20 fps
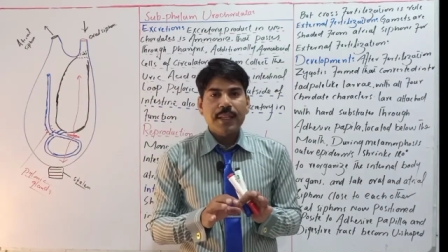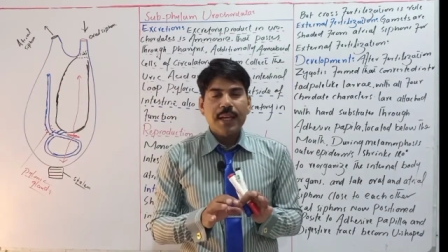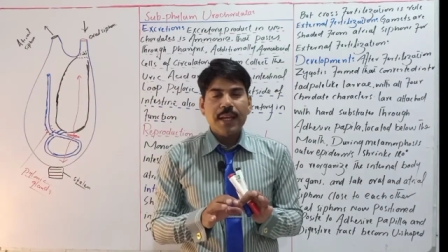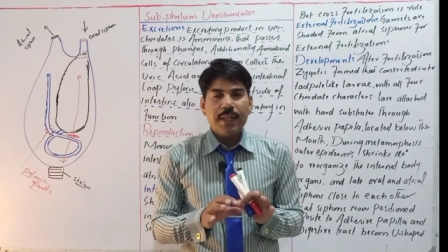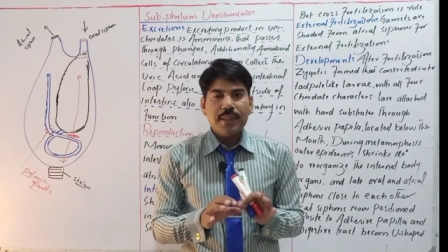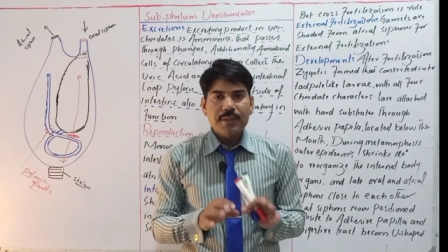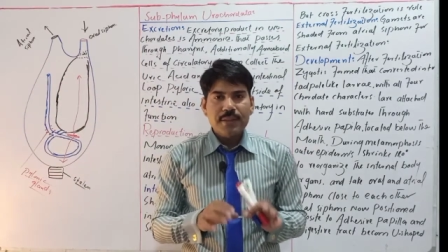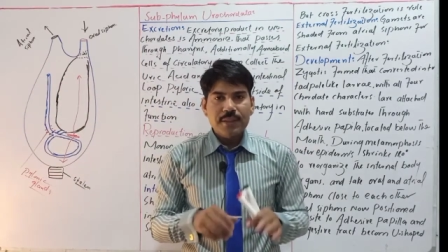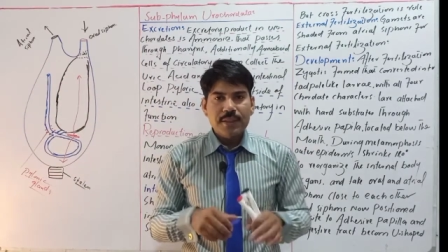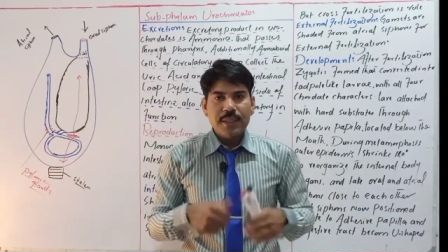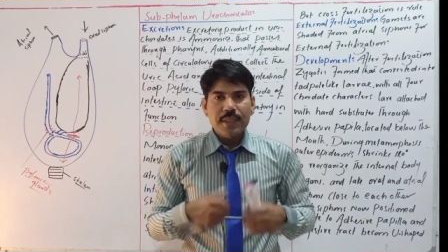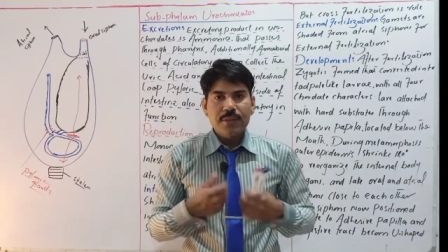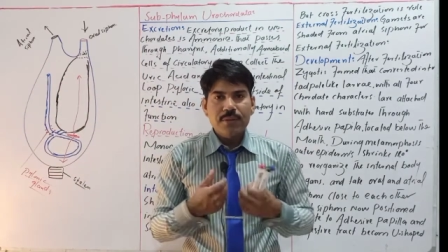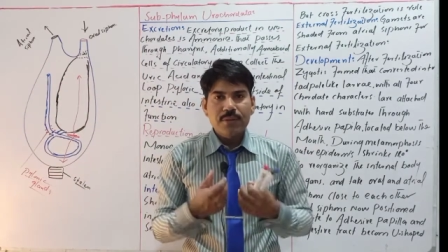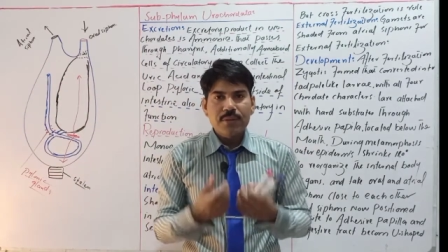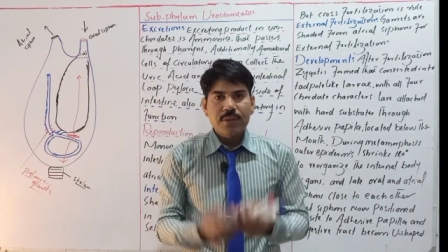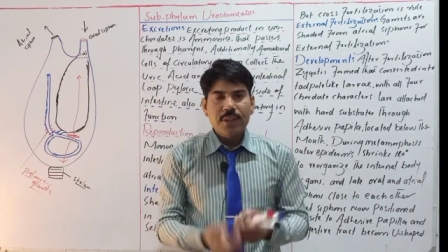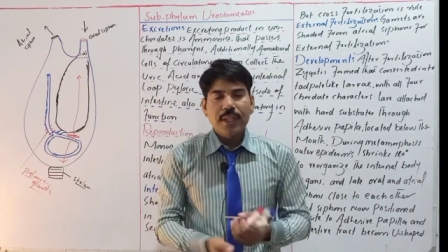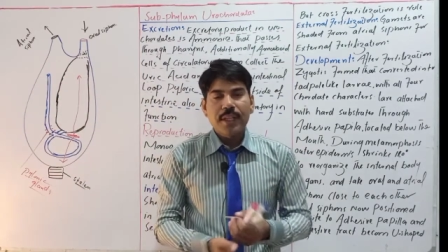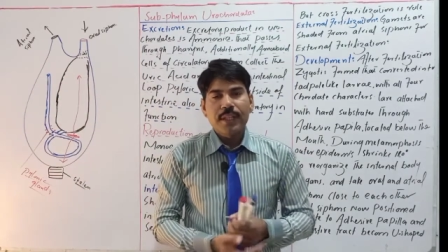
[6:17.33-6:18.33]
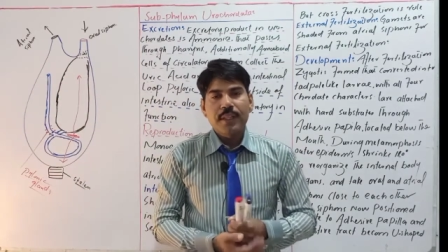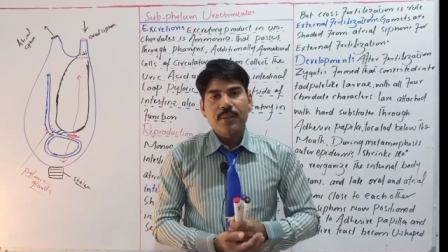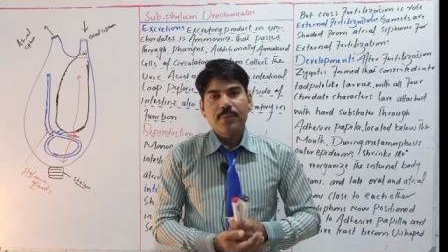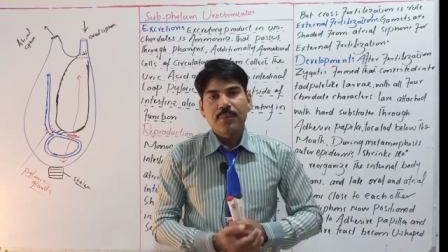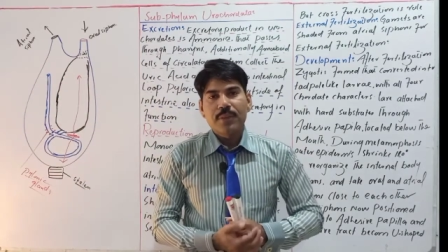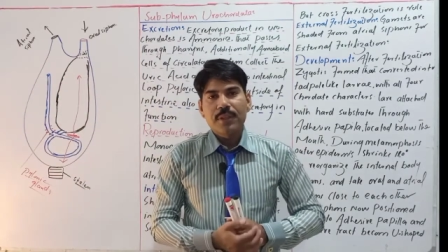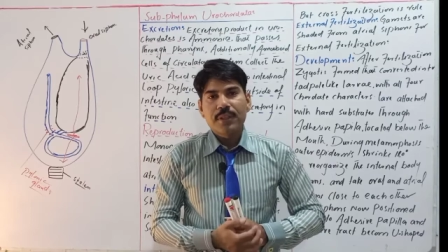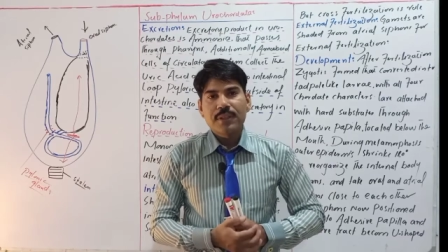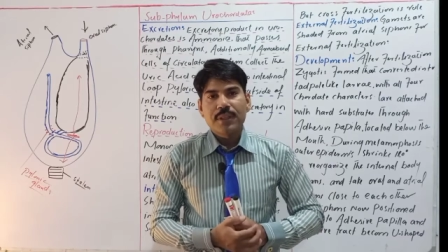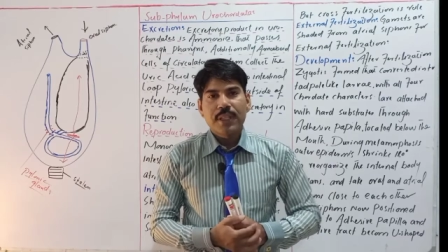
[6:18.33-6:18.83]
ऐसे जो
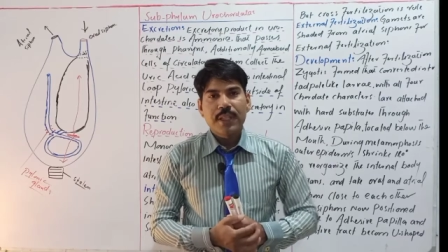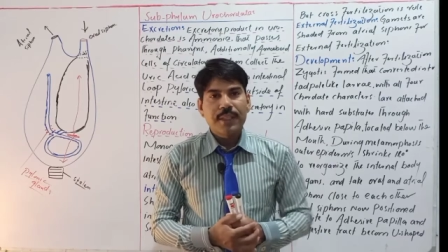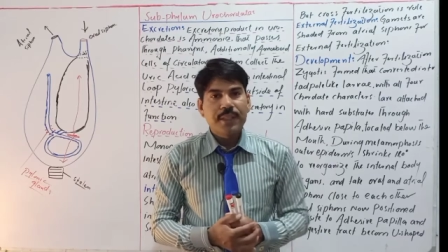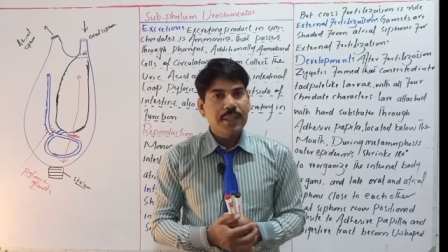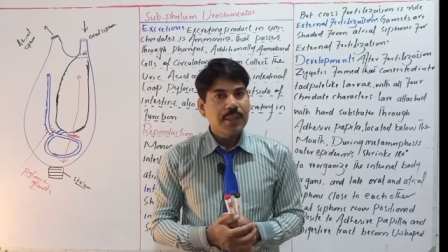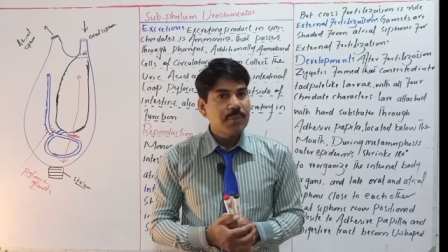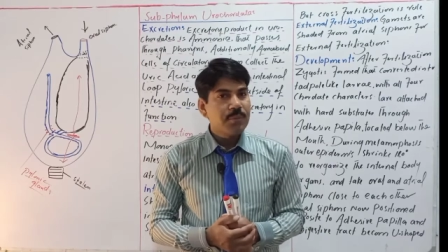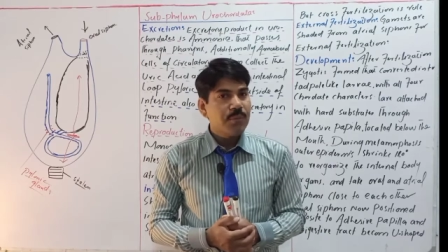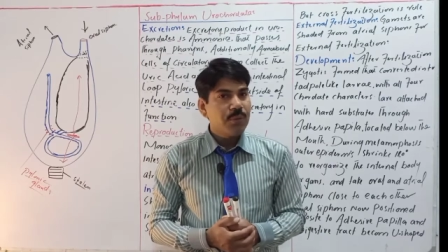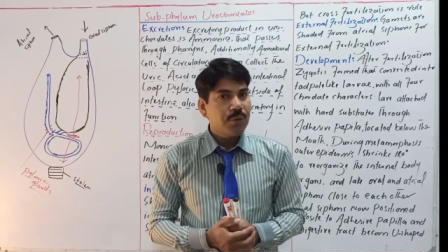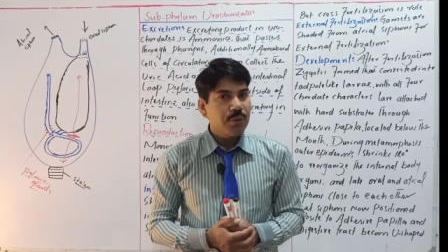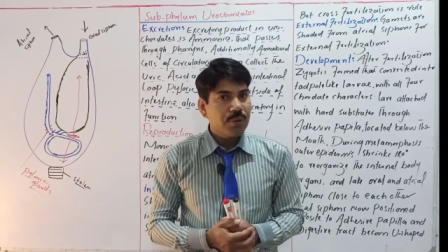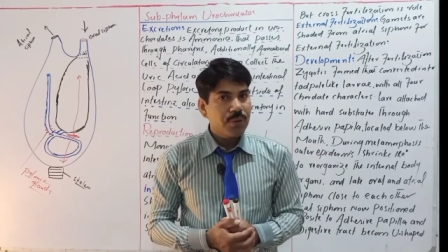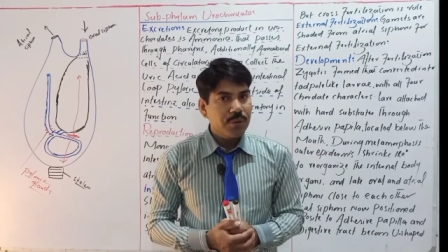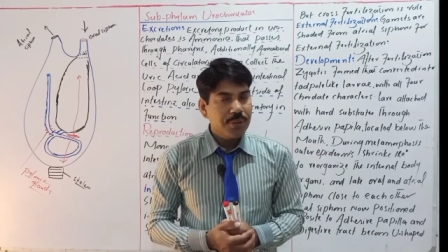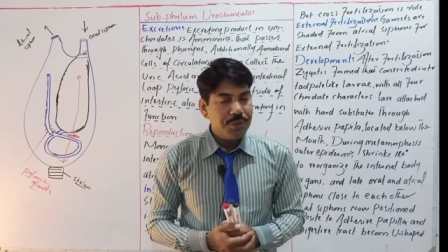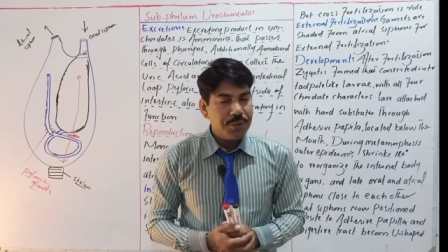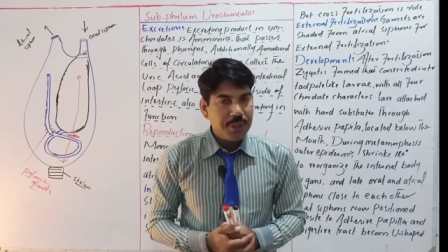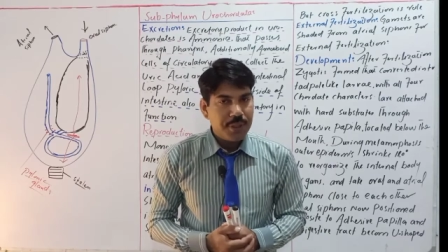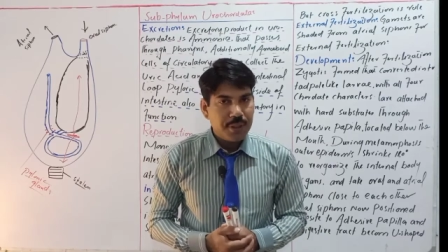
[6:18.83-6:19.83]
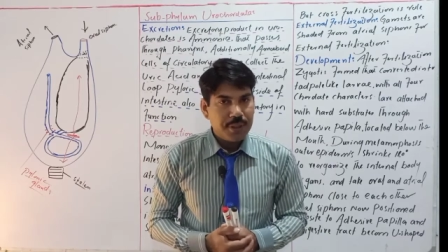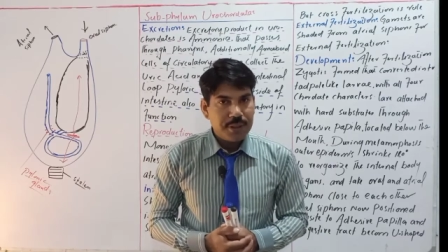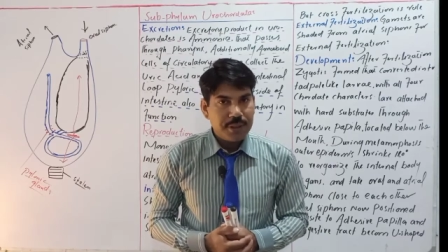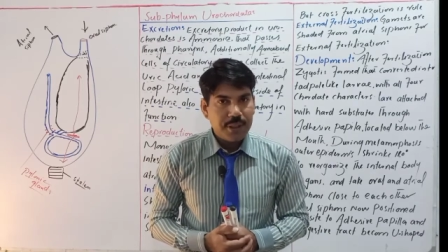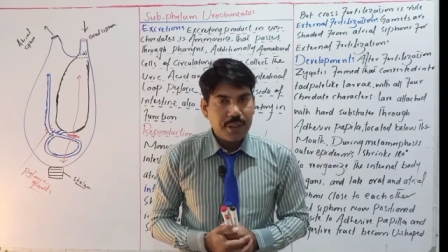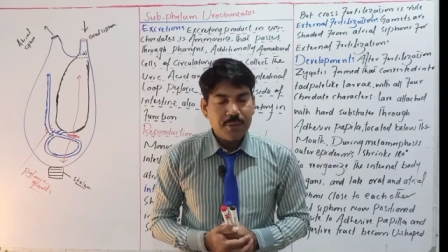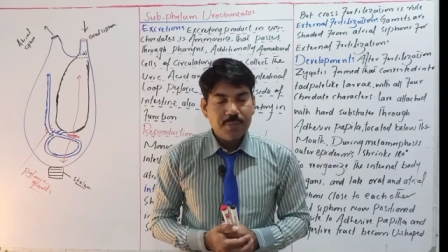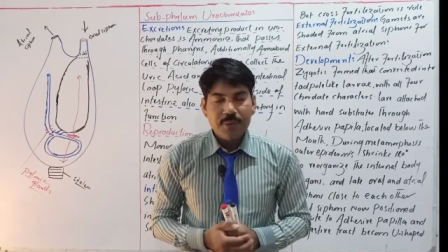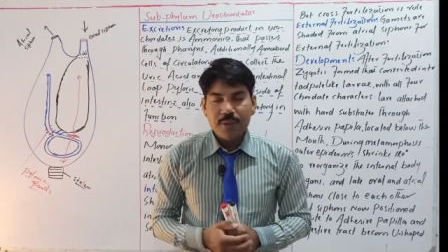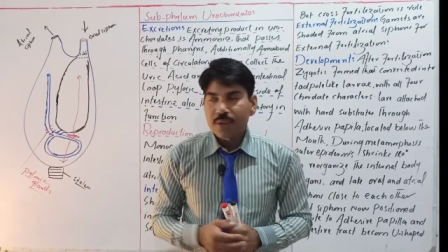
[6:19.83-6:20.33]
एनिमल्स हैं ये मोनोइशियस
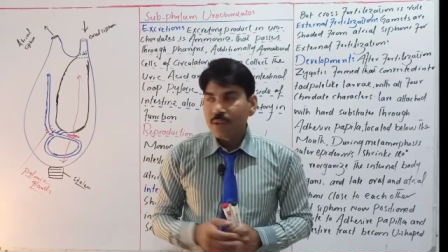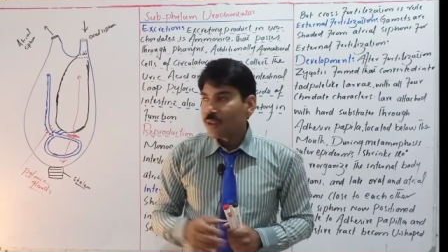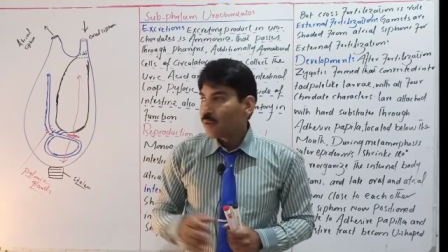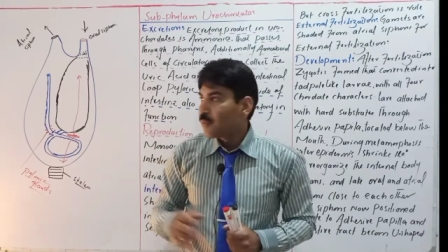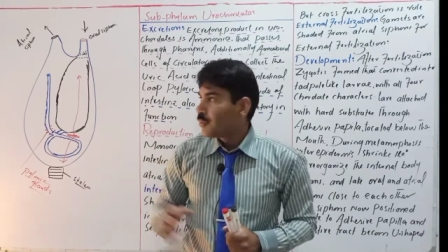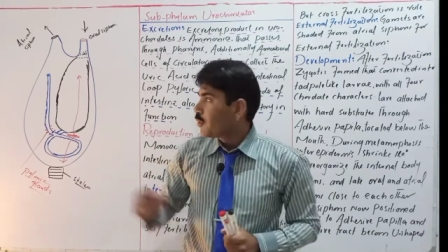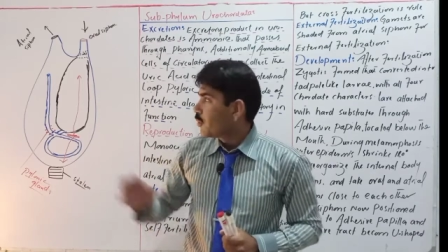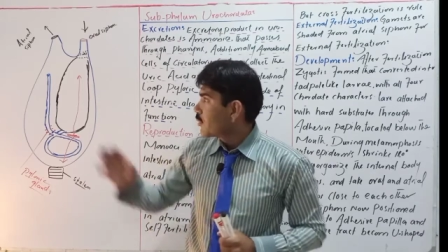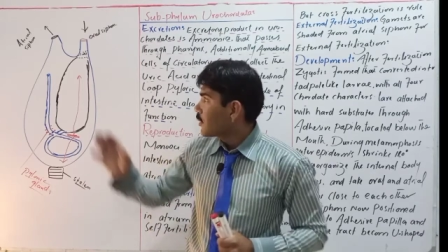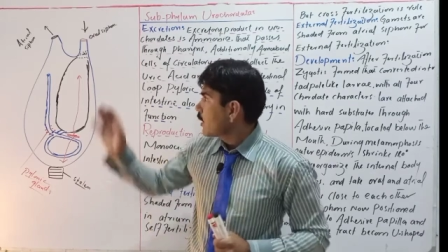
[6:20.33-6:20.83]
हैं मतलब जो